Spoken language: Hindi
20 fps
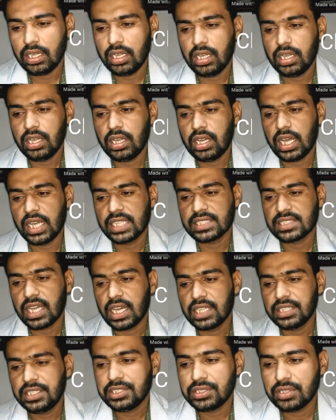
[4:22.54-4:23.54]

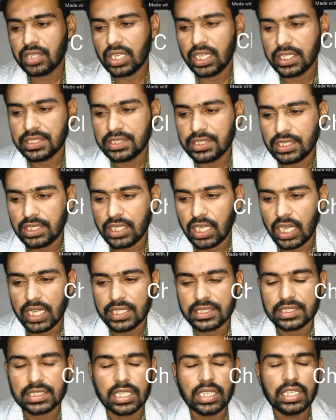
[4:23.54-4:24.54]
आज़ादी जो है जी
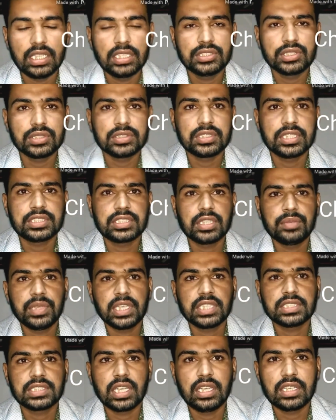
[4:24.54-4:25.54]
आजकल जो सिस्टम
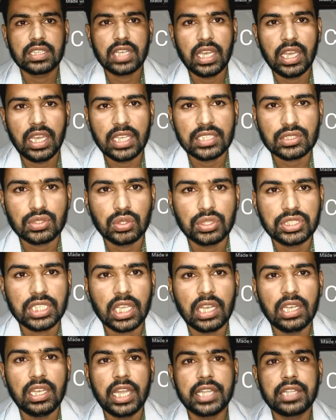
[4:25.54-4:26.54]
एक चल रहा है
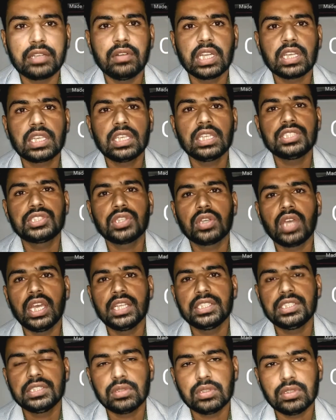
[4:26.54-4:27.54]
सोशल नेटवर्किंग जो
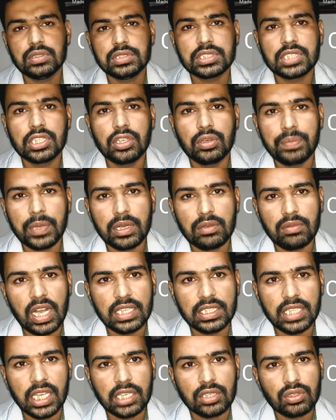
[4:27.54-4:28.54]
है जी वो उसके ऊपर
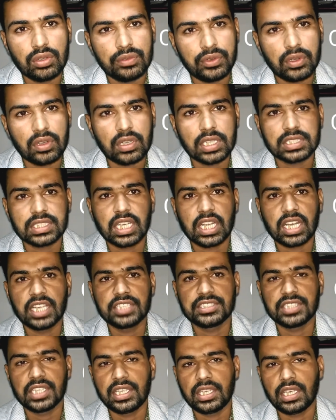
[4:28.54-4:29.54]
वालदेन को फोकस
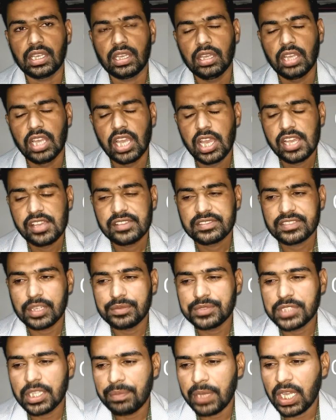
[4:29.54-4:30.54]
करना चाहिए
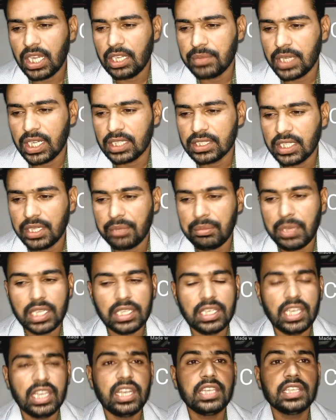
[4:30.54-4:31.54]
सबसे पहली बात है मैं
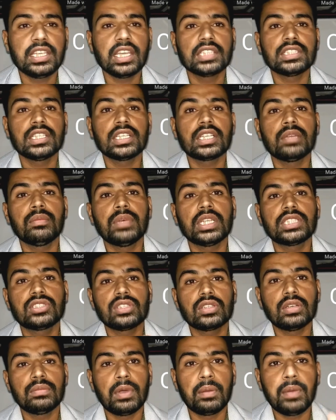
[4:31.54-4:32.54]
ये नहीं कहता कि
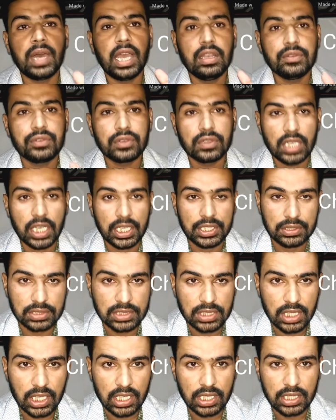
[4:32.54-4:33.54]
बच्चों को मोबाइल फोन ना
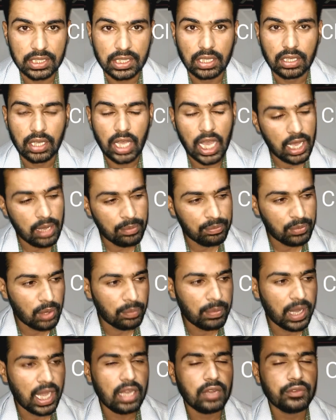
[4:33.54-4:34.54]
यूज करने दें आप
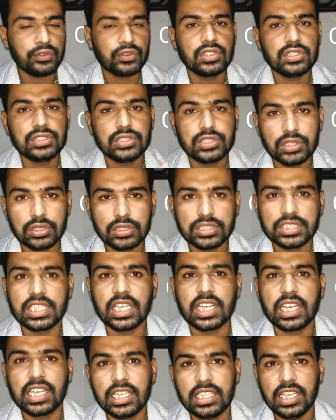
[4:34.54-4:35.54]
मोबाइल फोन यूज
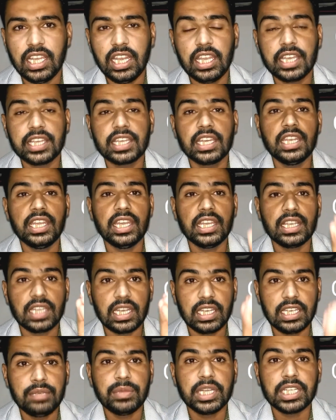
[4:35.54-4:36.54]
करने दें लेकिन एक
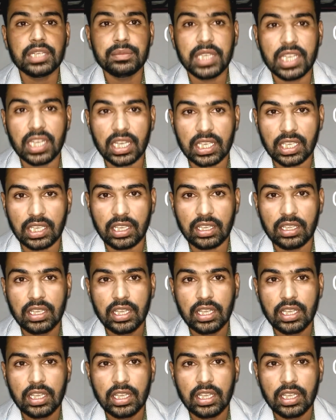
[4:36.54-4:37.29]
लिमिट में रखें